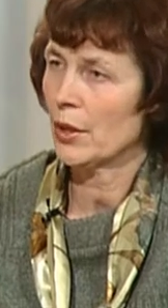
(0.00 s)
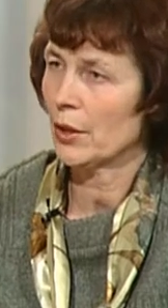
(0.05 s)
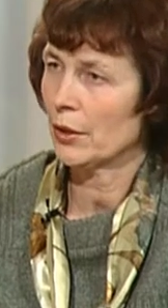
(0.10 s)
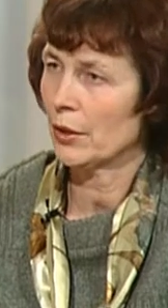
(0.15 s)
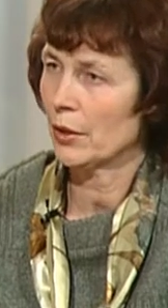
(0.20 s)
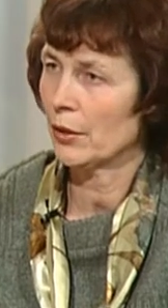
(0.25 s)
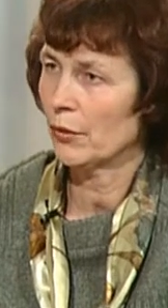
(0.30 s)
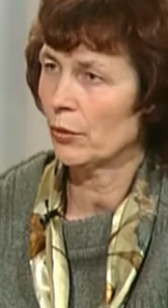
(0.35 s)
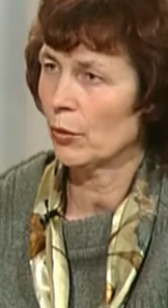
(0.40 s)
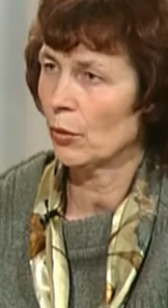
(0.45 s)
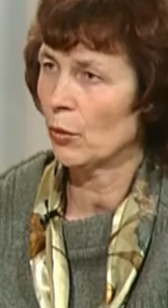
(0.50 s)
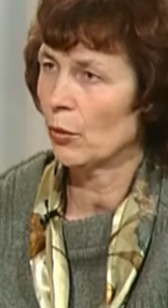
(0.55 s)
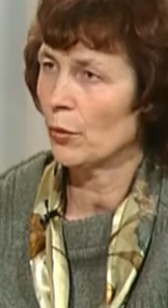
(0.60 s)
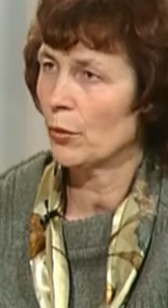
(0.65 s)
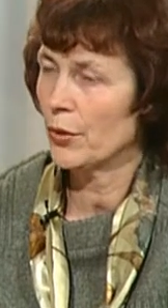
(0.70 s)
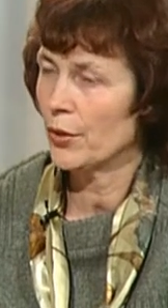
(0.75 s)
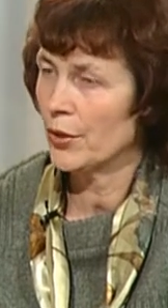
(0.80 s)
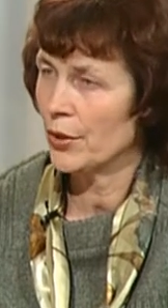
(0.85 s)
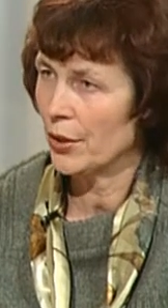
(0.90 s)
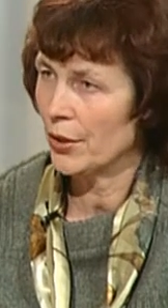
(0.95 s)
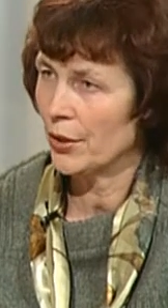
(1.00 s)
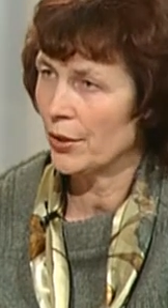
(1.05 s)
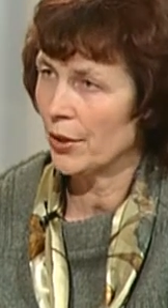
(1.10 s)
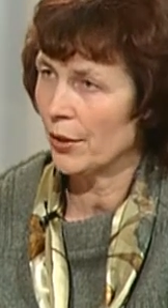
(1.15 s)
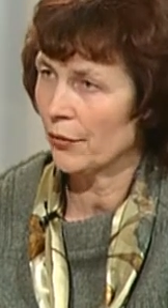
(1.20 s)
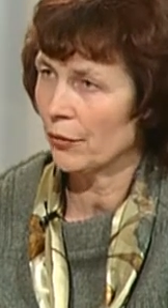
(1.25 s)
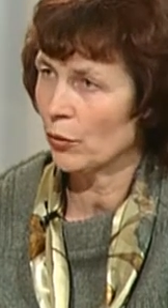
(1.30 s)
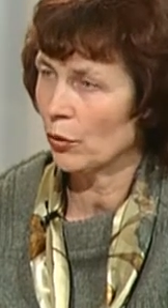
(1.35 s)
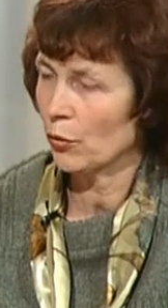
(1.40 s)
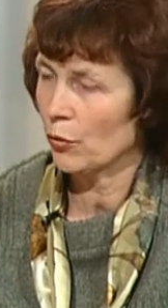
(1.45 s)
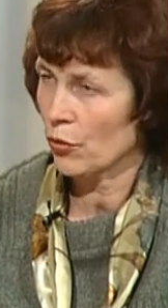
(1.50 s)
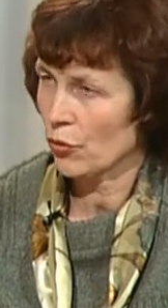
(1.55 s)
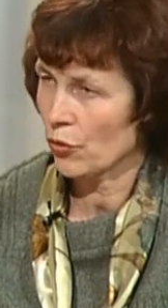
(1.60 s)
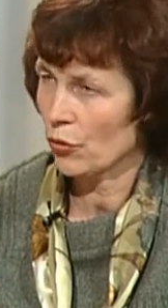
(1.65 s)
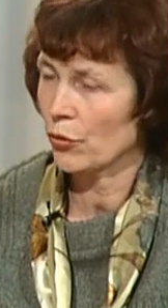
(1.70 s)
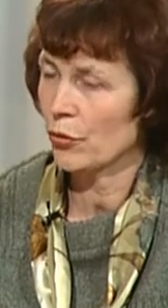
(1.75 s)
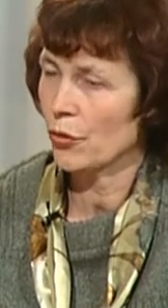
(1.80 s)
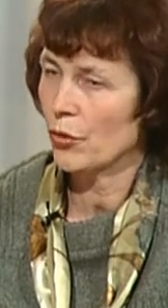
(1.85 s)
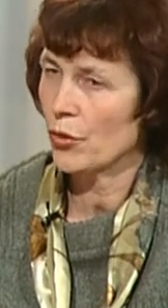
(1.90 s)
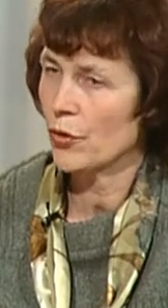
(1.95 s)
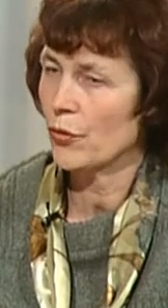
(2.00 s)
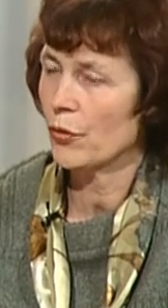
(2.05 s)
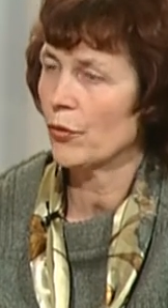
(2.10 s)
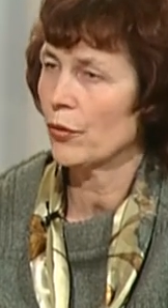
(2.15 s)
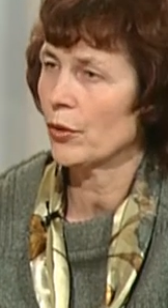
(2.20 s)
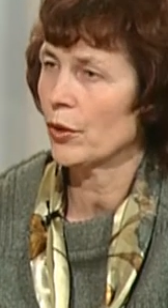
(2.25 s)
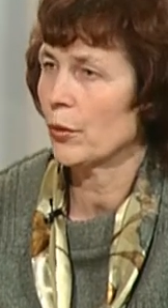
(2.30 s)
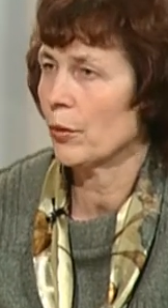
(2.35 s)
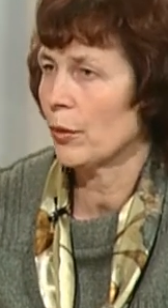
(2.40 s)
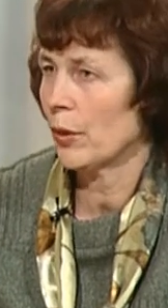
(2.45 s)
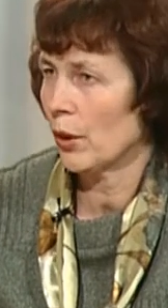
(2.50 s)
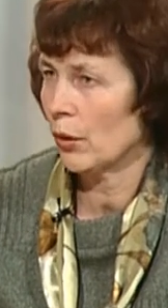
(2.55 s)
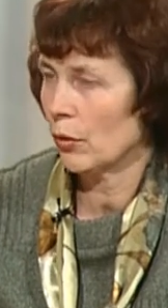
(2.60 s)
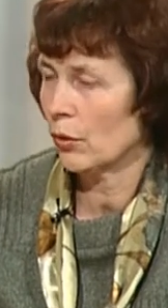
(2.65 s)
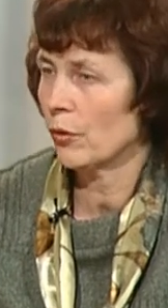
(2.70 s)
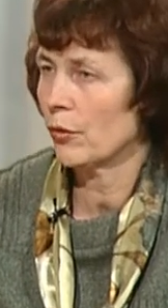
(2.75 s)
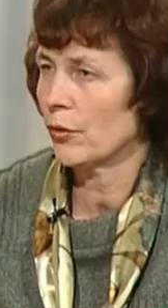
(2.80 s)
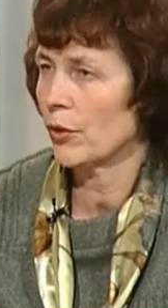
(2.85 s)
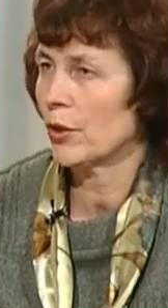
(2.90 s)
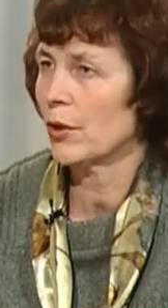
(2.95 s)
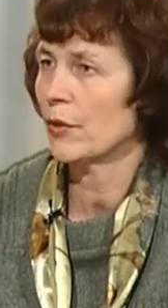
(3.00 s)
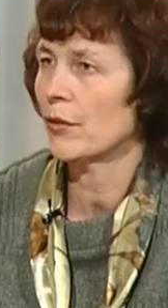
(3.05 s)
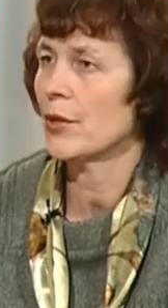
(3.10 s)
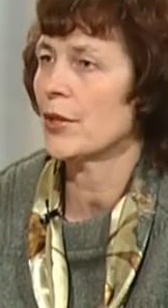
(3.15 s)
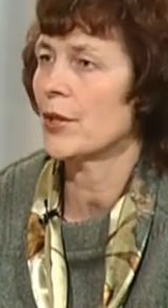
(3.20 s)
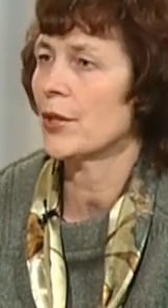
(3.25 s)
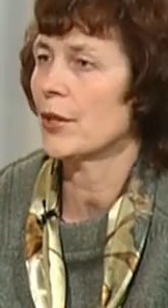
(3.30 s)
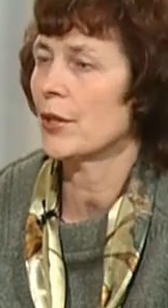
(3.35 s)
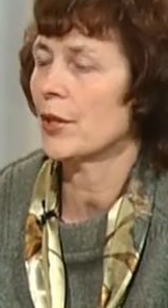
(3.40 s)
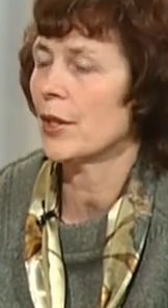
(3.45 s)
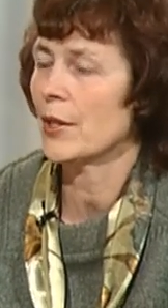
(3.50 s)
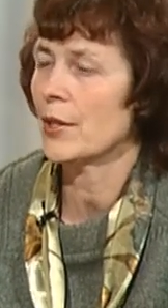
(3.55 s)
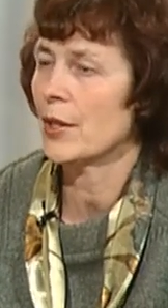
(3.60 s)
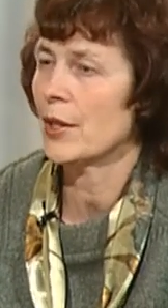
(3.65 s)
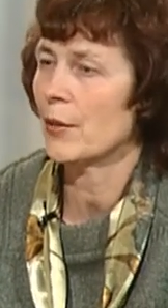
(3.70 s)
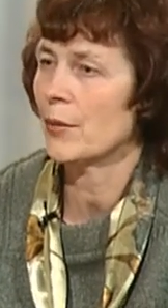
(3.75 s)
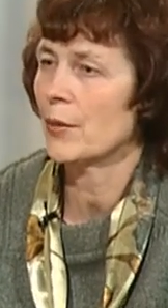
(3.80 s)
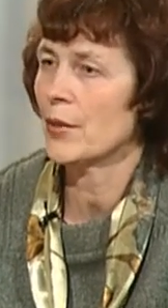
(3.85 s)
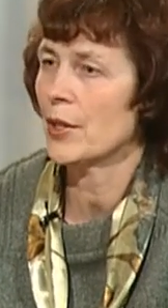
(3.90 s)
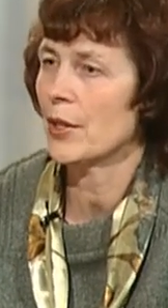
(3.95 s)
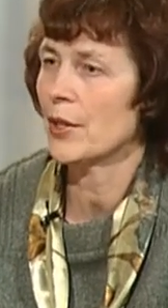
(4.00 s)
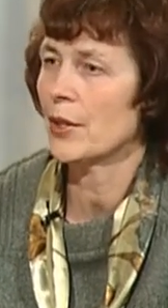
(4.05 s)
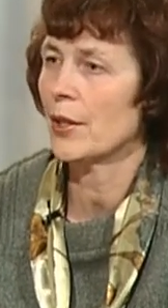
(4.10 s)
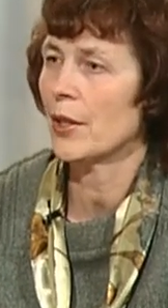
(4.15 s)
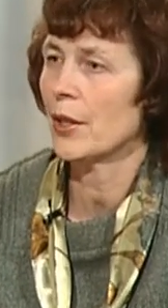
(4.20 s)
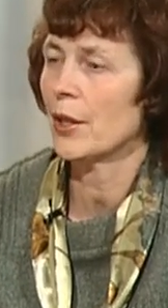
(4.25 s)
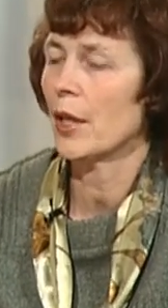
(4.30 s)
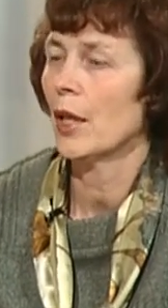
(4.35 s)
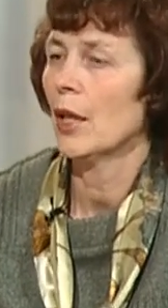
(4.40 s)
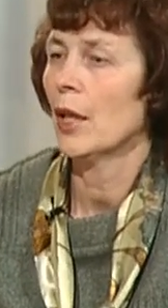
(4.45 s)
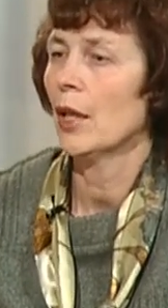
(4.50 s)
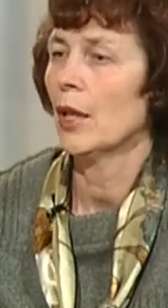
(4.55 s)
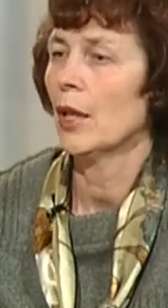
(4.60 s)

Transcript: как-то его убедить, да, в том, что ничего в этом плохого нет, ведь это на самом деле так.